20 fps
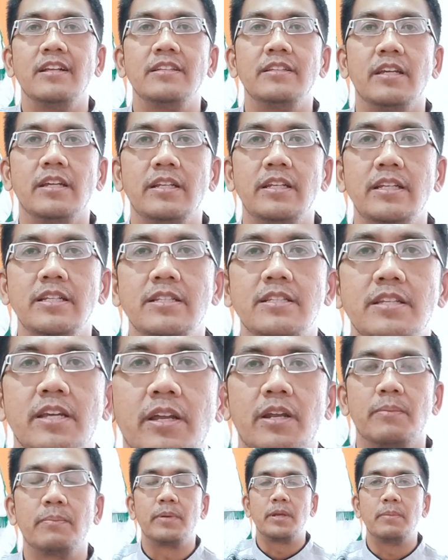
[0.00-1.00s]
Jadi
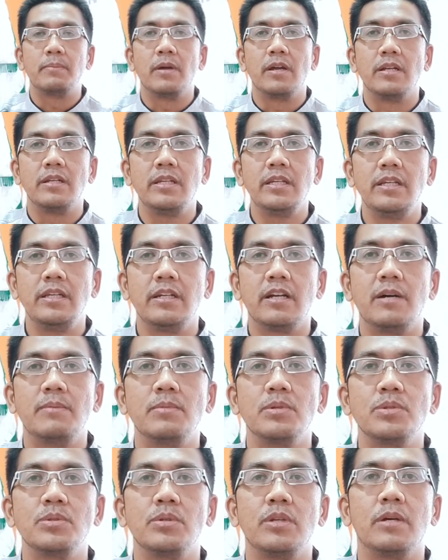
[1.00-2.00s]
secara pribadi
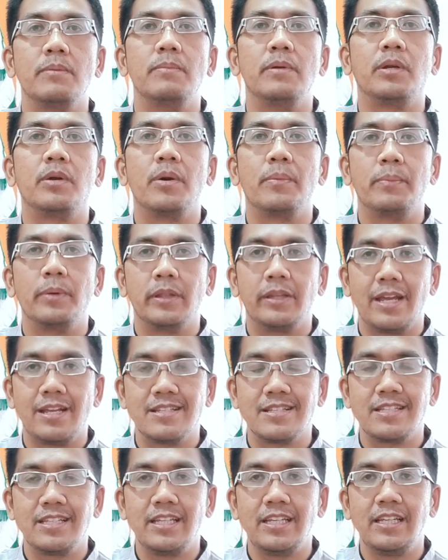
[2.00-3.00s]
kamu sudah
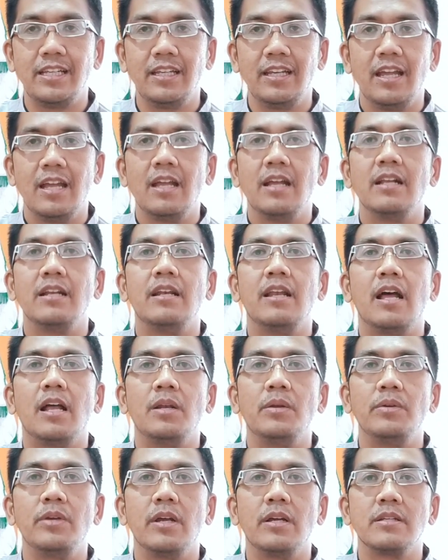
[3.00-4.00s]
berkompetensi,
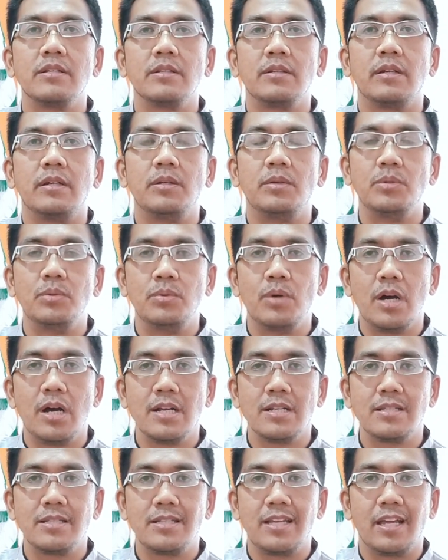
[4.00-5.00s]
lalu yang
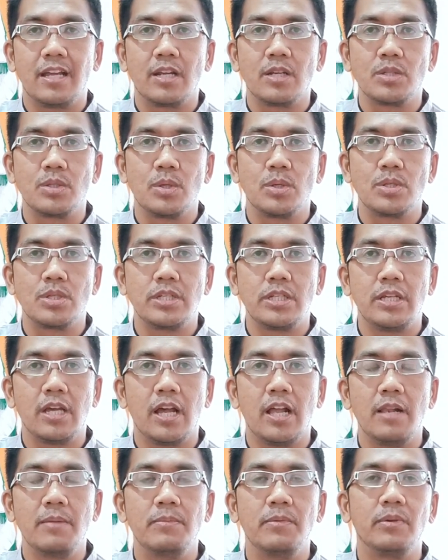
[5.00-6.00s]
kedua secara
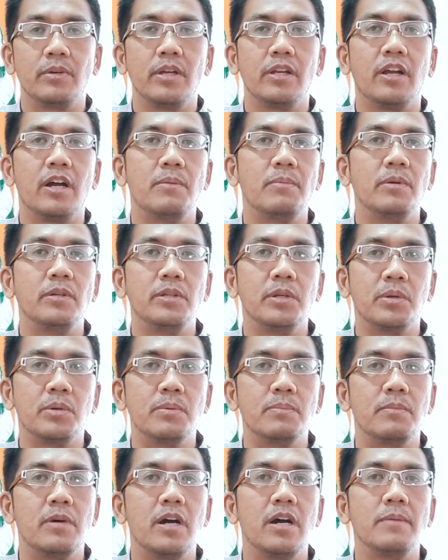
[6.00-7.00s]
sosial mungkin kamu di
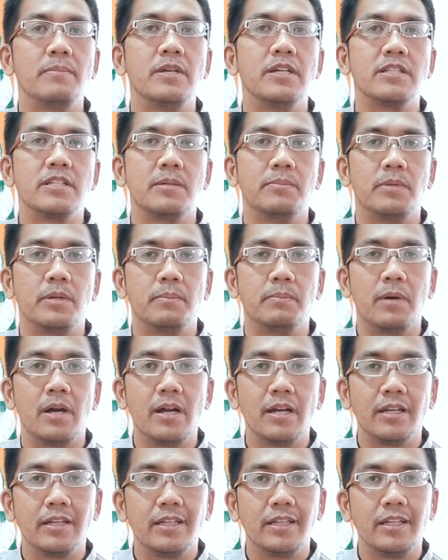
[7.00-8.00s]
rumah biasa
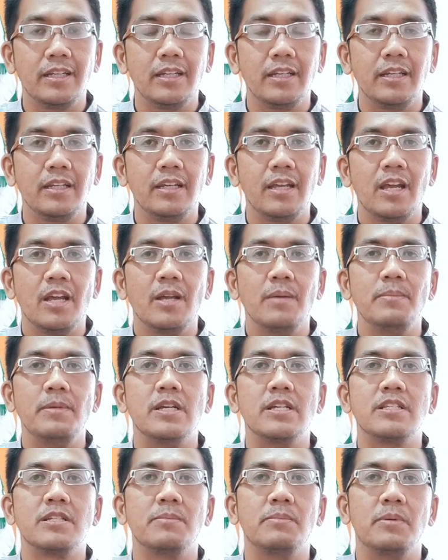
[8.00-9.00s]
berbagi,
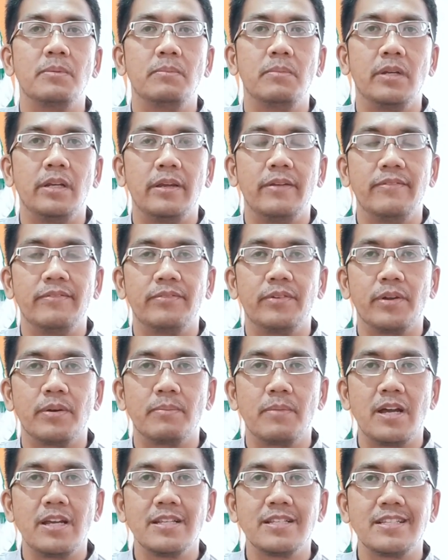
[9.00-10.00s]
biasa memberi
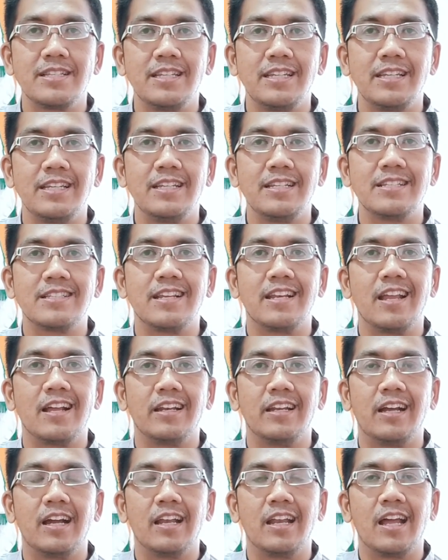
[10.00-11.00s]
informasi,
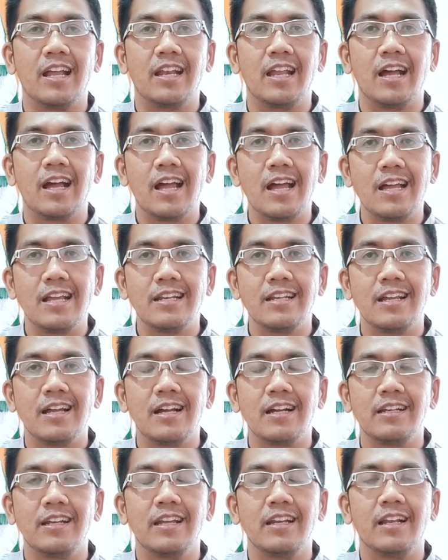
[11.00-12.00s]
senang dengan
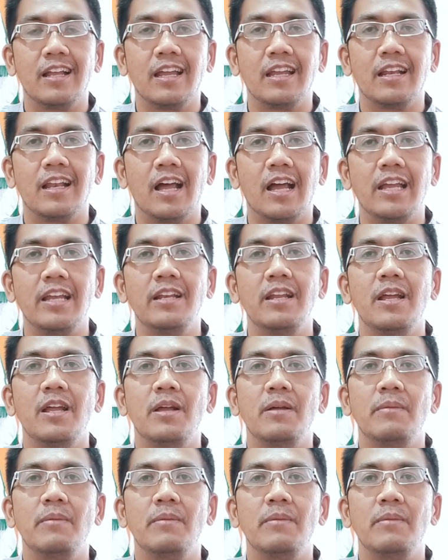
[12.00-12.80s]
anak-anak dan lain-lain,